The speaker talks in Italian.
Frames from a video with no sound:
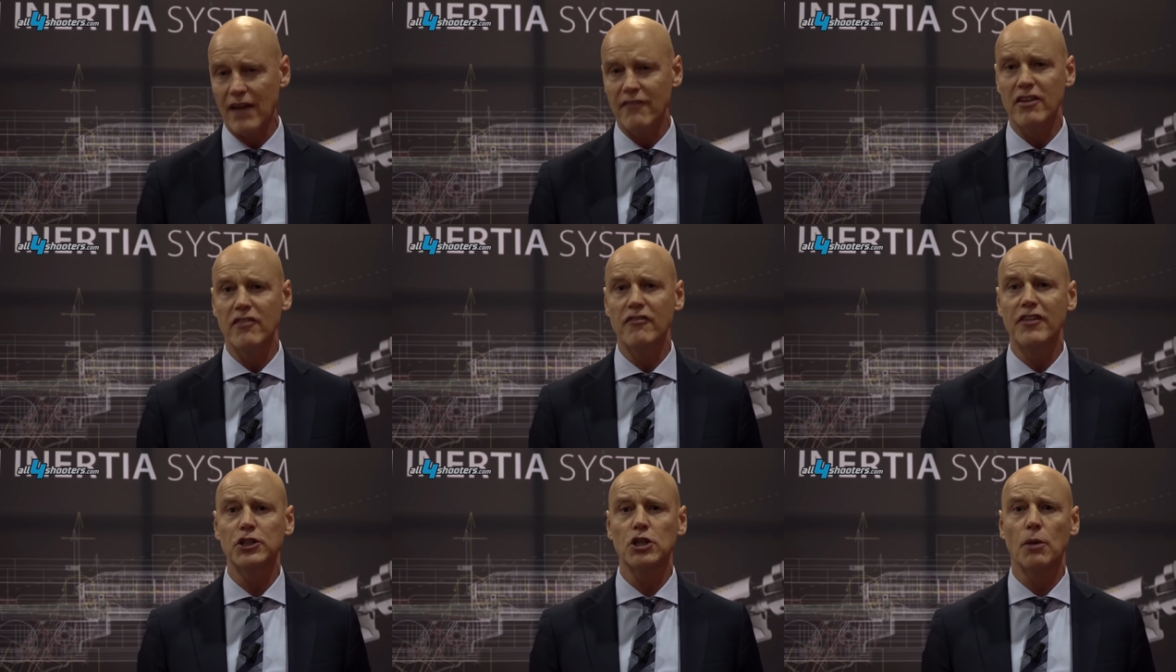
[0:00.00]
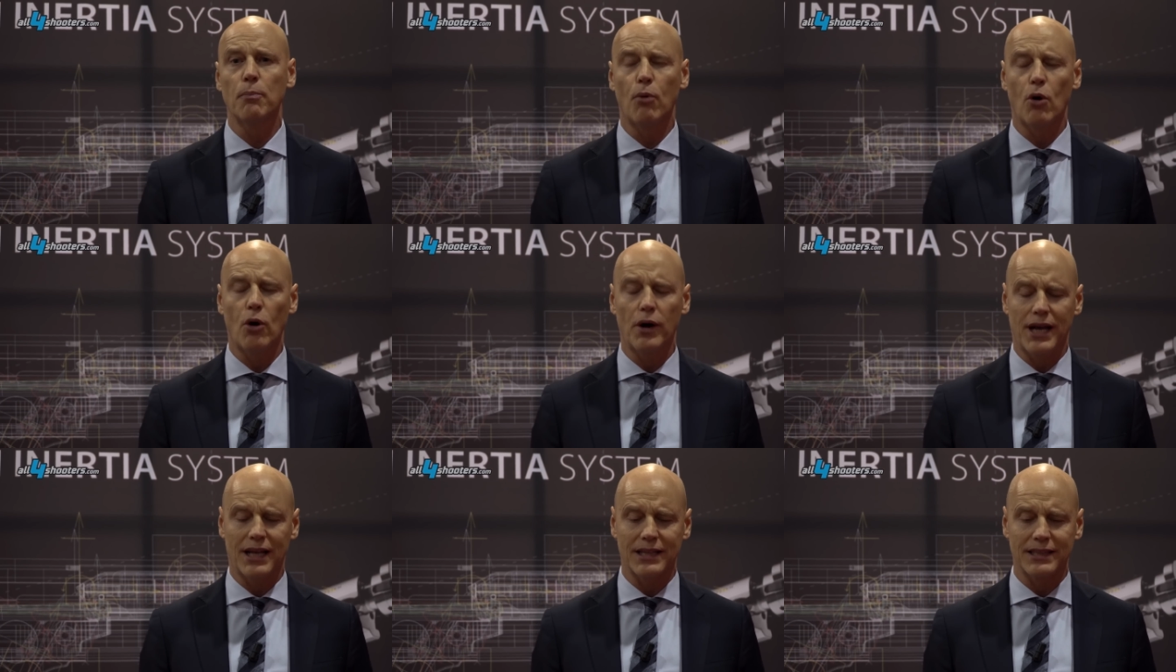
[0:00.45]
che vi invito
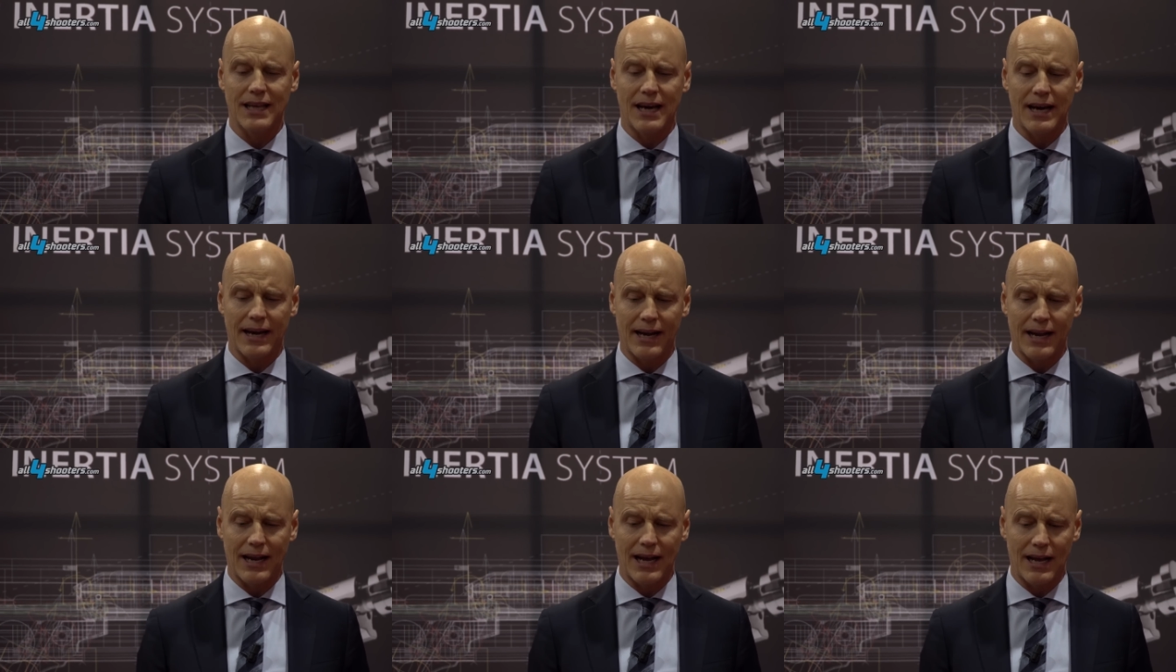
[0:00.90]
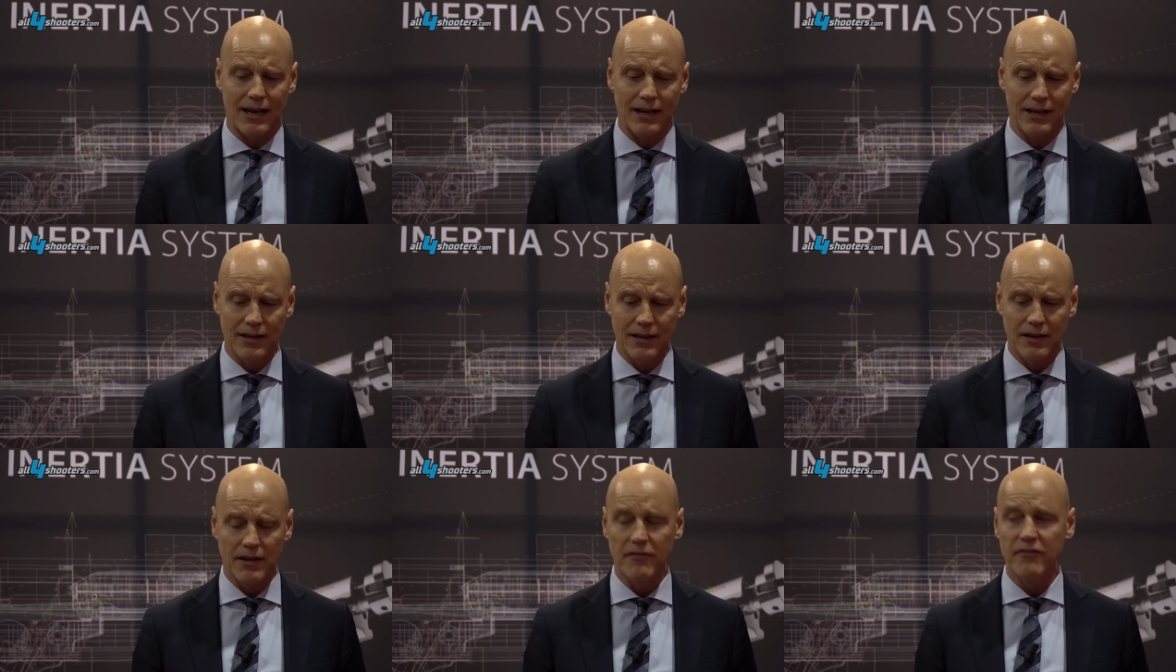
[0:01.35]
poi ad andare a
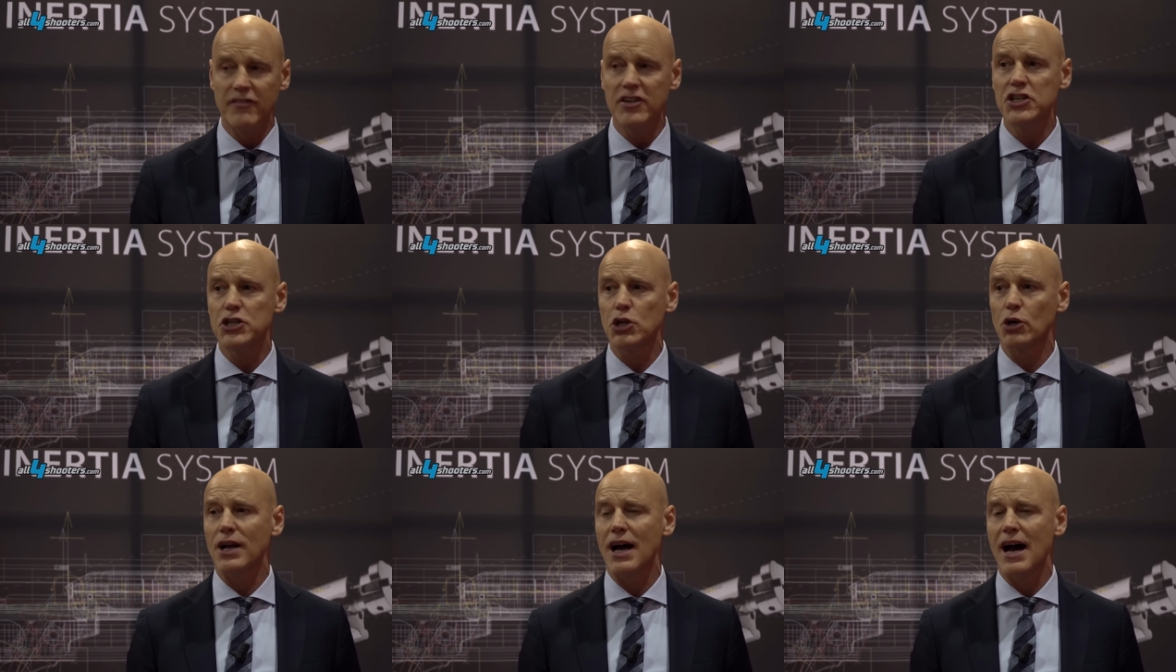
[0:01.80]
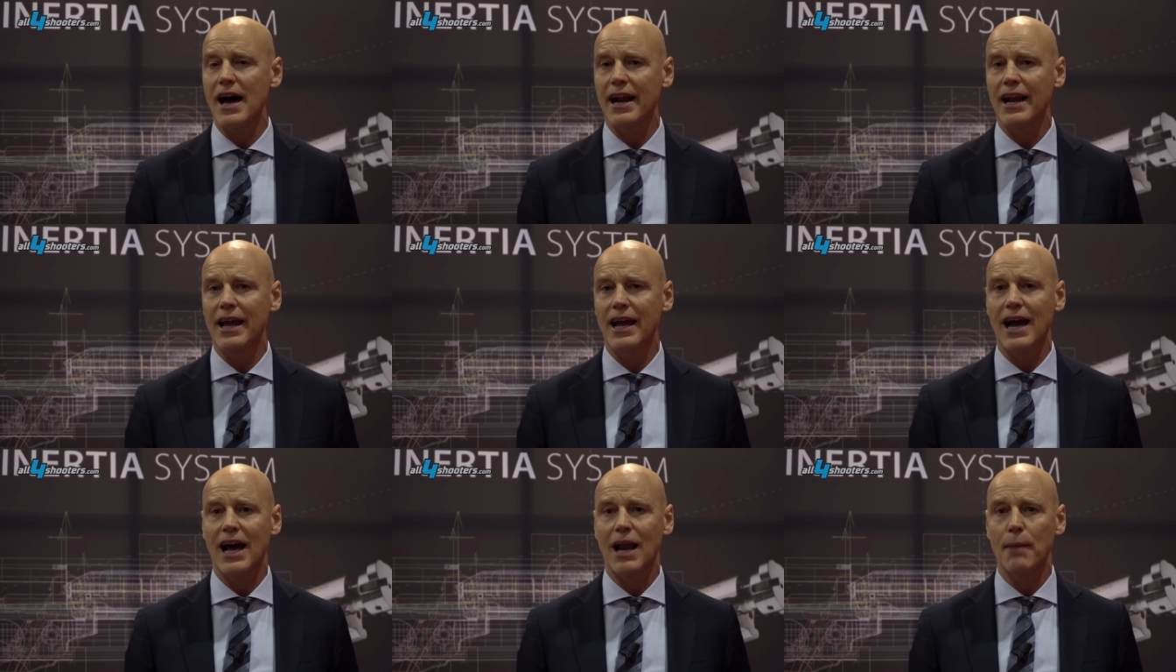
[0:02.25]

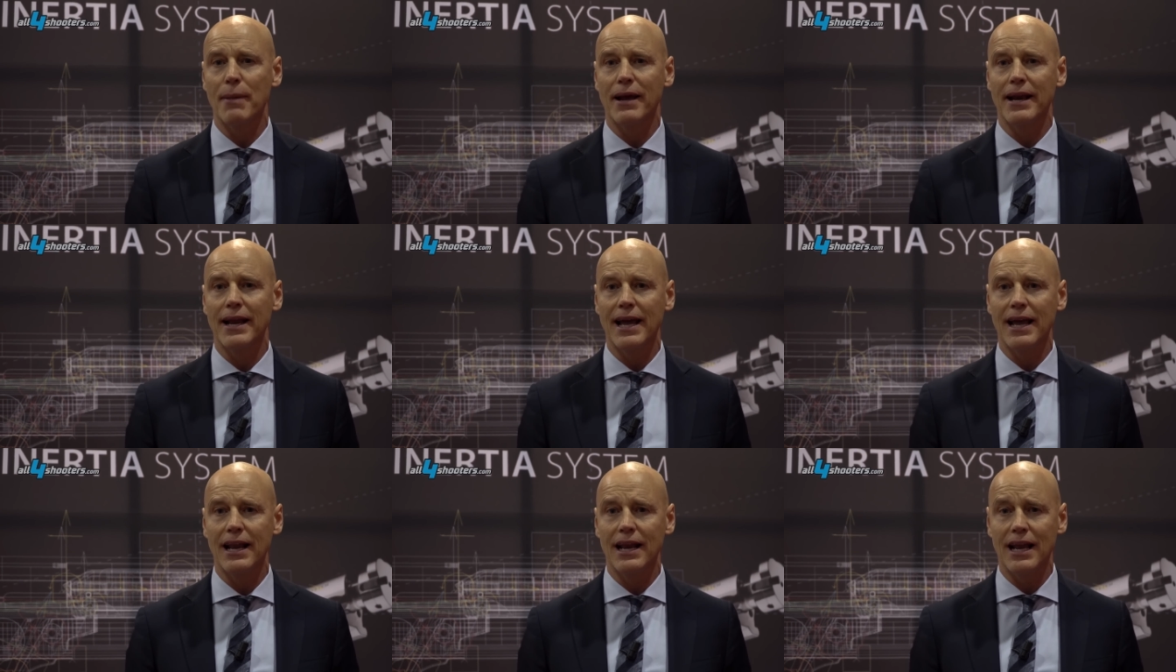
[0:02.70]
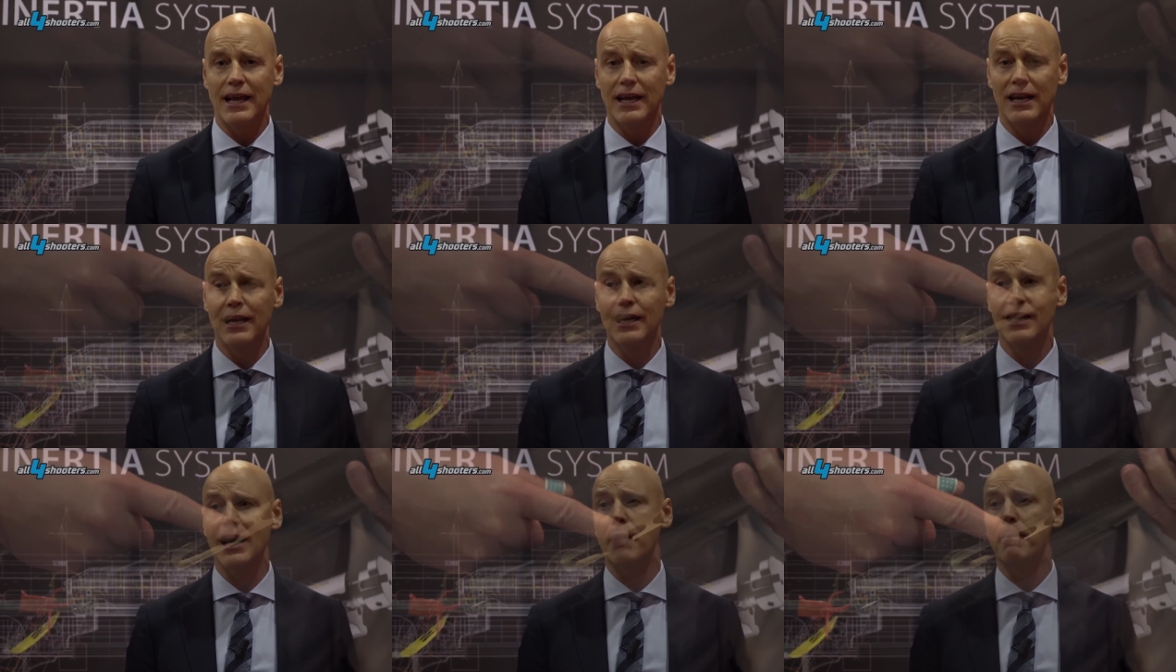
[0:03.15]
visionare al
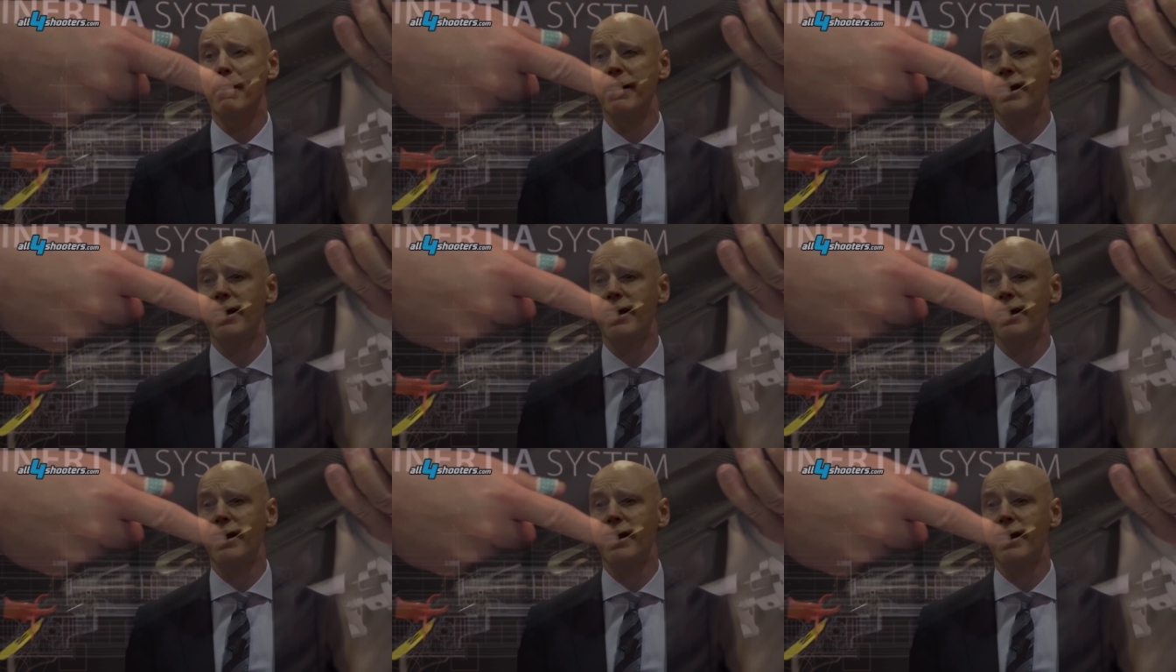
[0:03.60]
Benelli, al